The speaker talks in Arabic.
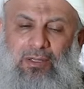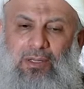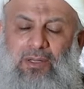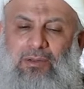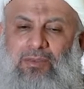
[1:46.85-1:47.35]

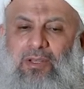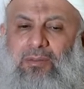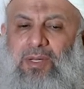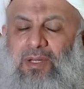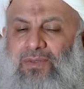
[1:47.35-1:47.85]
يعني في
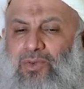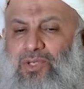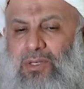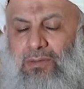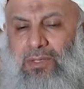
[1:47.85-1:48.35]
علم النفس
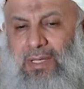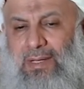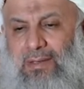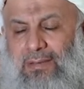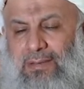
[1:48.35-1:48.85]
يشيرون
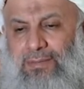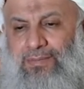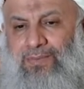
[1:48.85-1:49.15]
إليها